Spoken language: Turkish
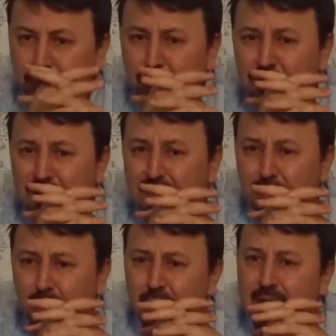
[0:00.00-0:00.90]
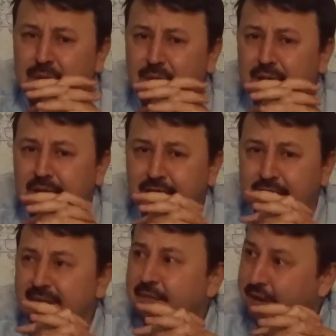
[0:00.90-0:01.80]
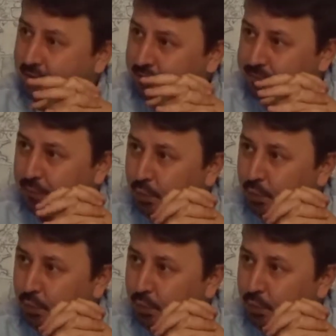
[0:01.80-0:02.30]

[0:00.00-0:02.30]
çeşitli Moğol kabileleri de vardı.